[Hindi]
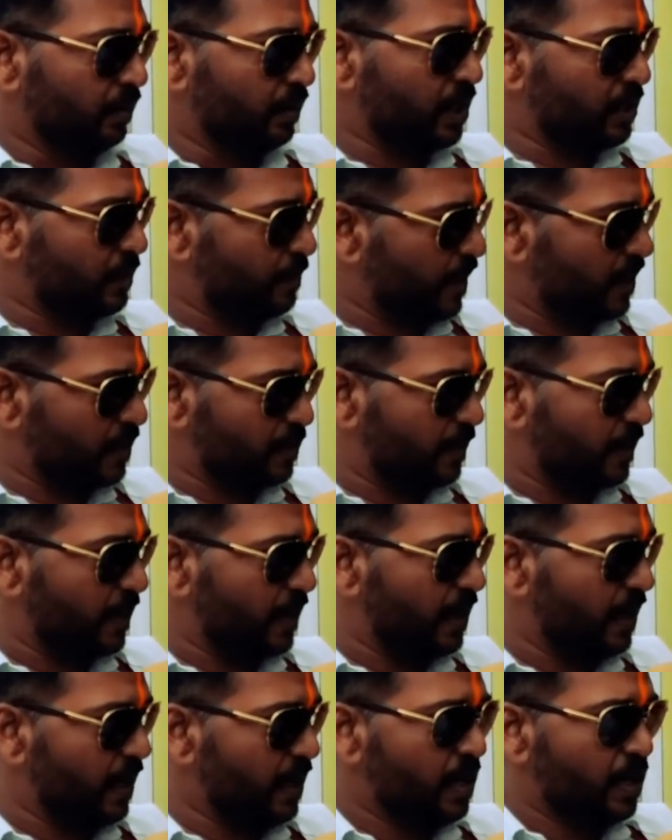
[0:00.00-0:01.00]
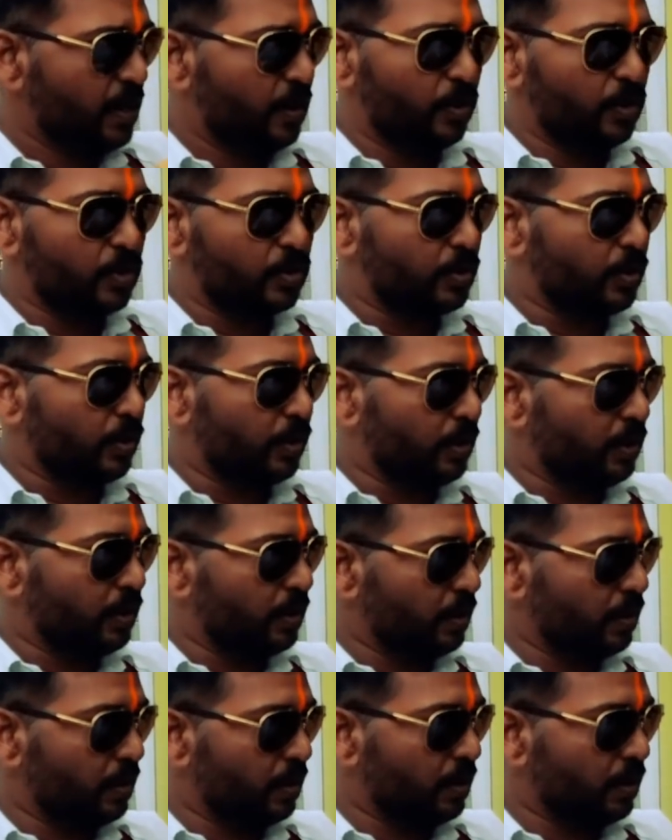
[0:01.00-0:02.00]
दस वर्ष पहले जी भैया
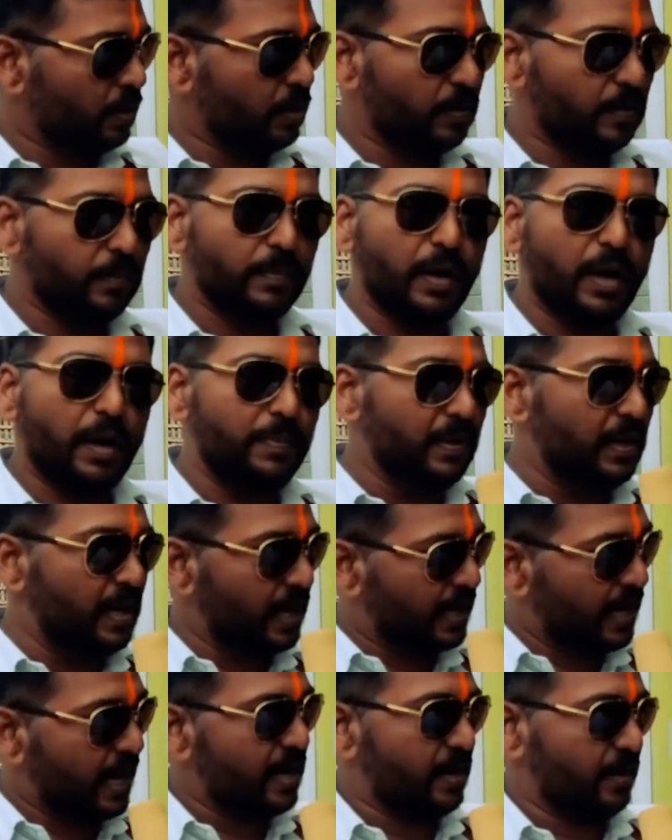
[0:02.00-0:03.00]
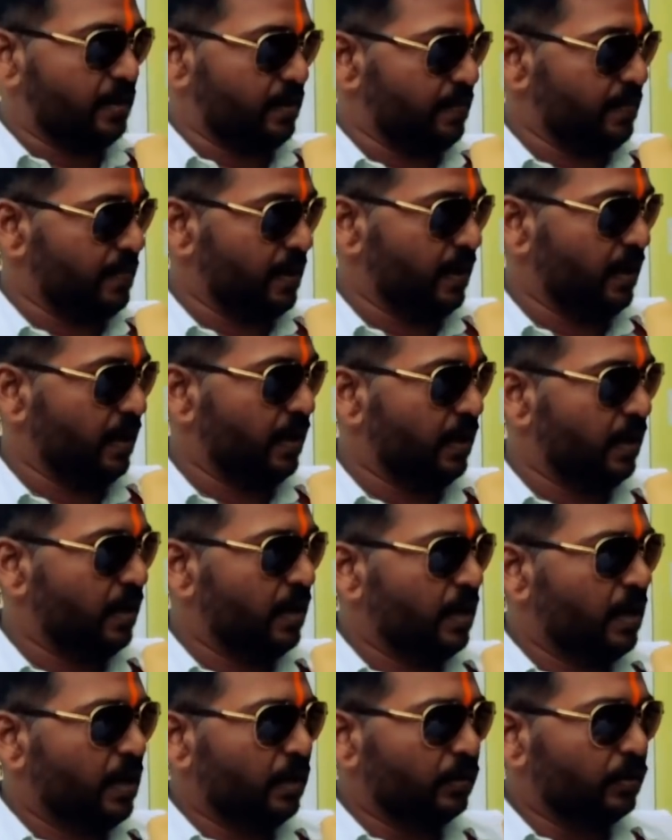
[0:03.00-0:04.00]
कहाँ हैं इस वक्त अभी लेखा नगर में
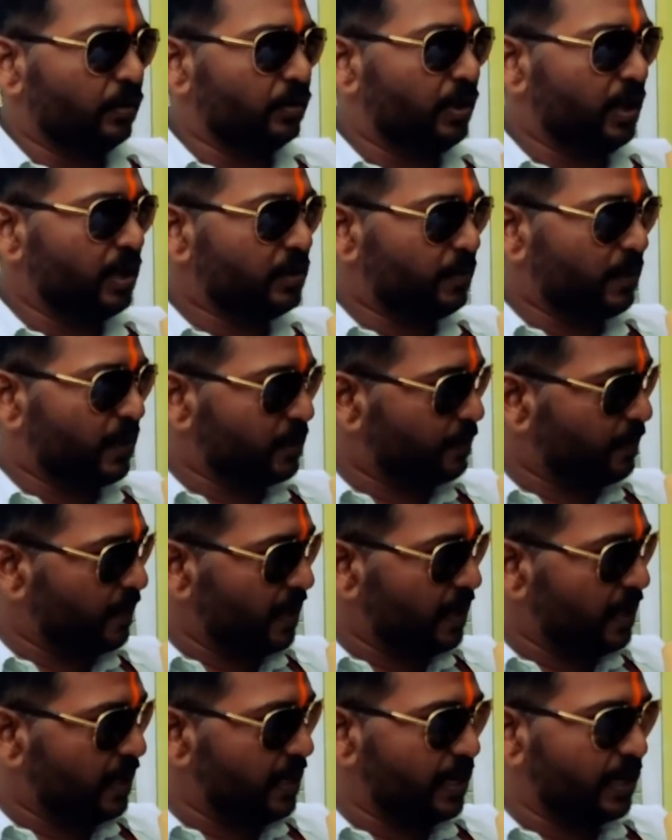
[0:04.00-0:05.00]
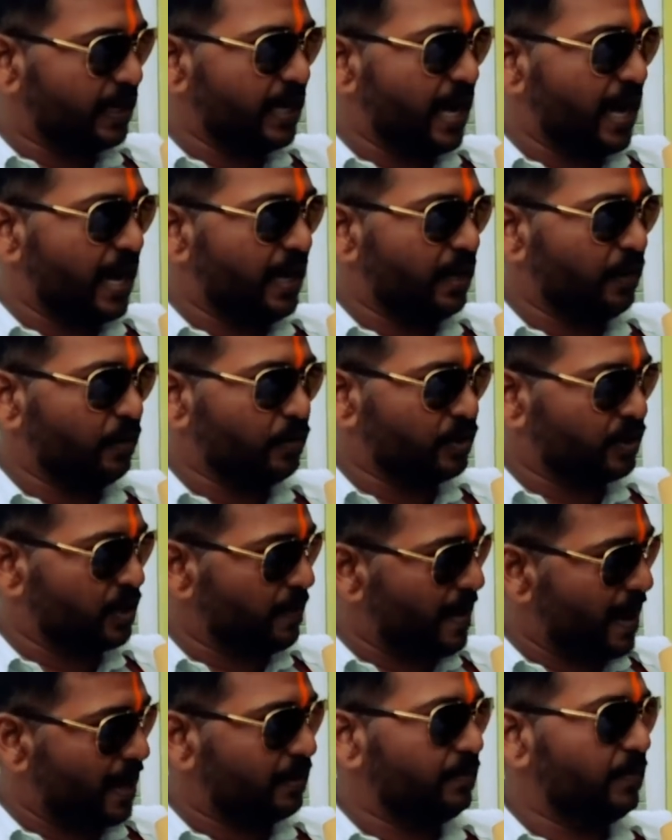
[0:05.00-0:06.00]
है तो दस वर्ष पहले लेके आए
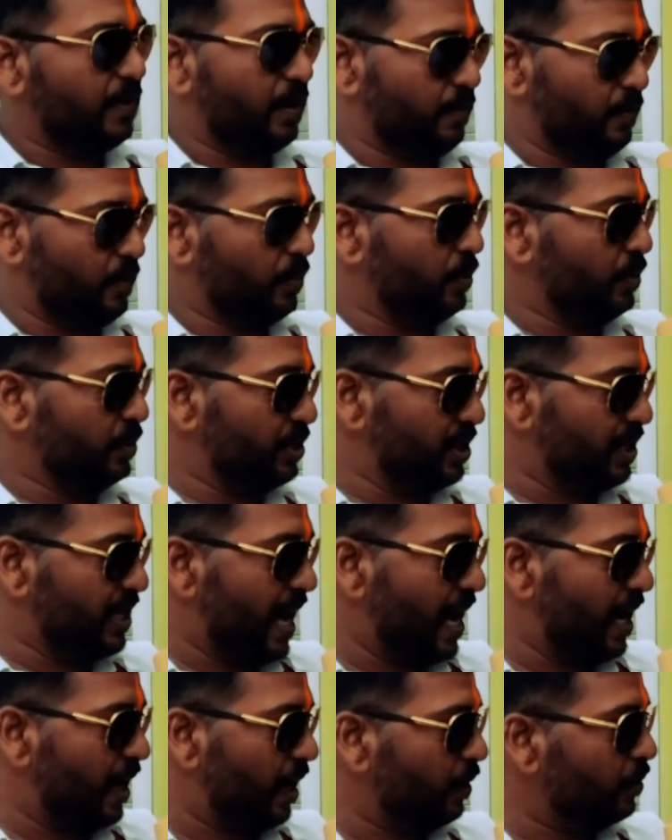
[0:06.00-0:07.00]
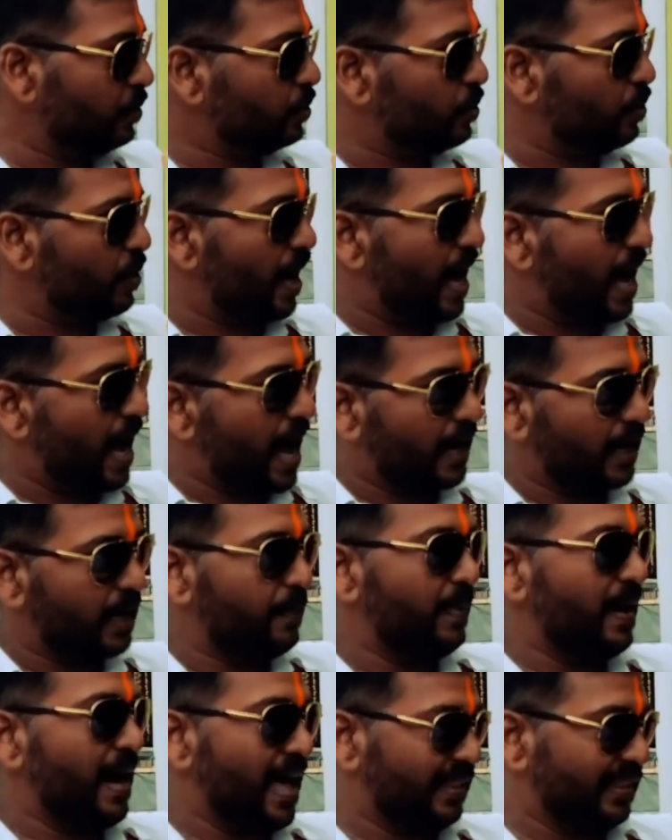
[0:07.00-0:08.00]
उसके बाद में हम लोग को सिखाया और उसको
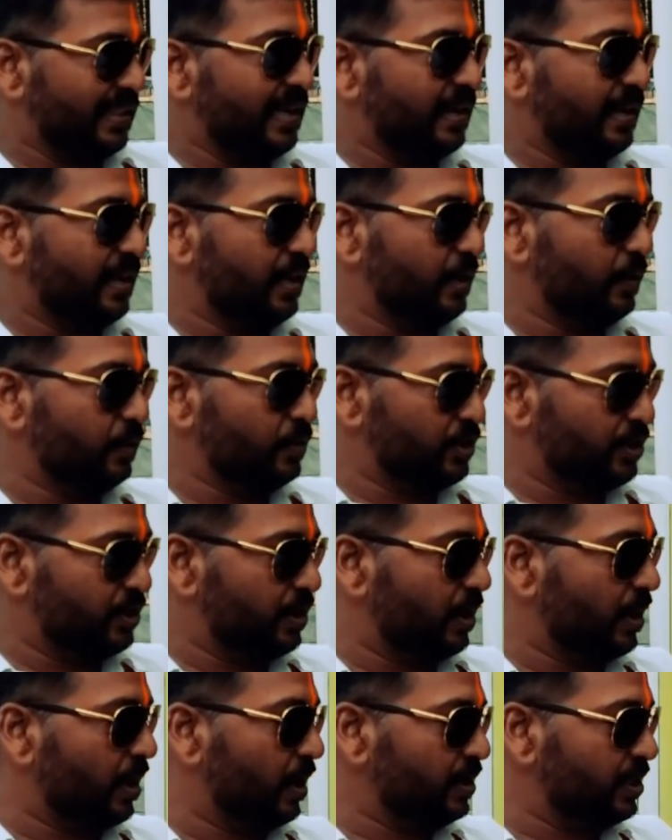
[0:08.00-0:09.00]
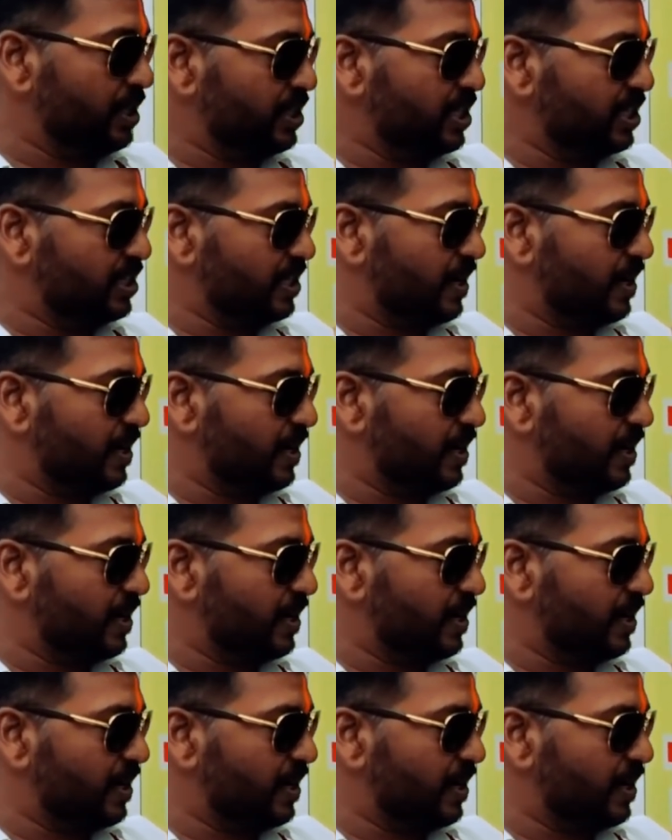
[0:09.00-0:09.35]
आगे बढ़ाते गए उस तरह जैसे